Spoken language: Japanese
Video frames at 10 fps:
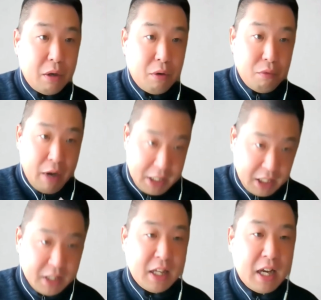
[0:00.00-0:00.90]
の割れちゃっ
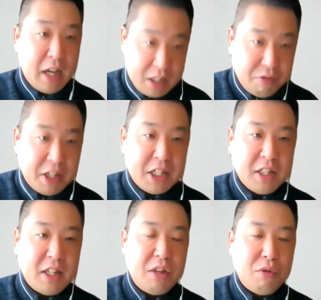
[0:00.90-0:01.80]
たガラス割れちゃっ
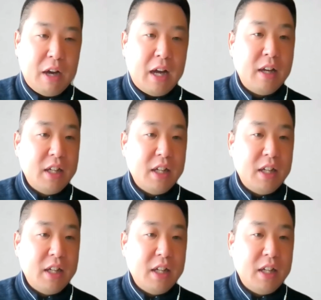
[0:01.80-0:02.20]
たりとか